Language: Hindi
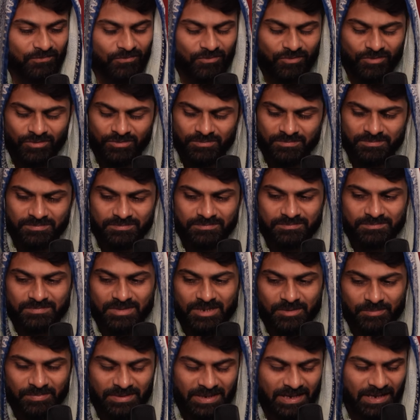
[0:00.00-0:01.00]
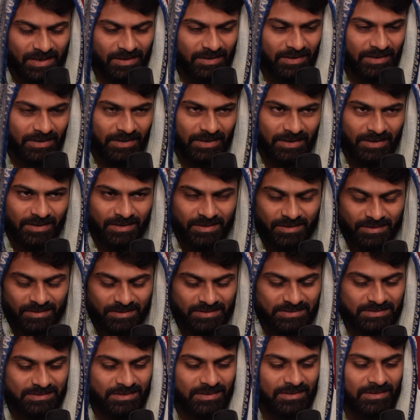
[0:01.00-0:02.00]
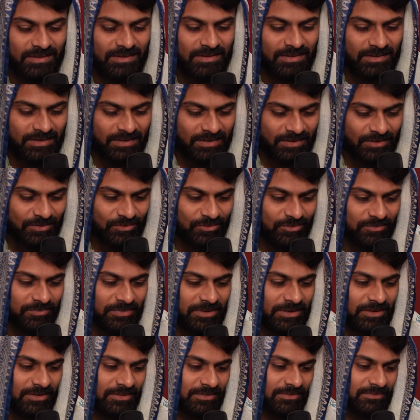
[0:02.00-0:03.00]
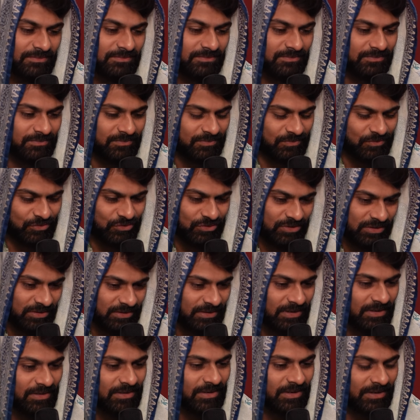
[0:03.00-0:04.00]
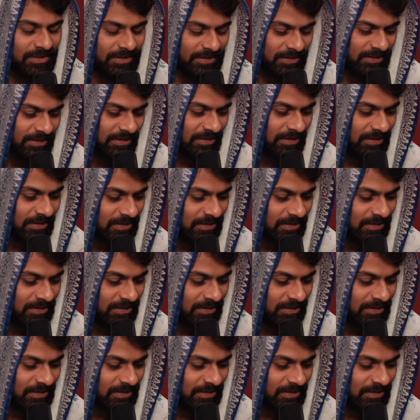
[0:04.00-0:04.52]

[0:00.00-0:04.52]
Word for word: वो अबरार ने नई कल्टस खरीदी ना तो मैं उसके साथ आ गई थी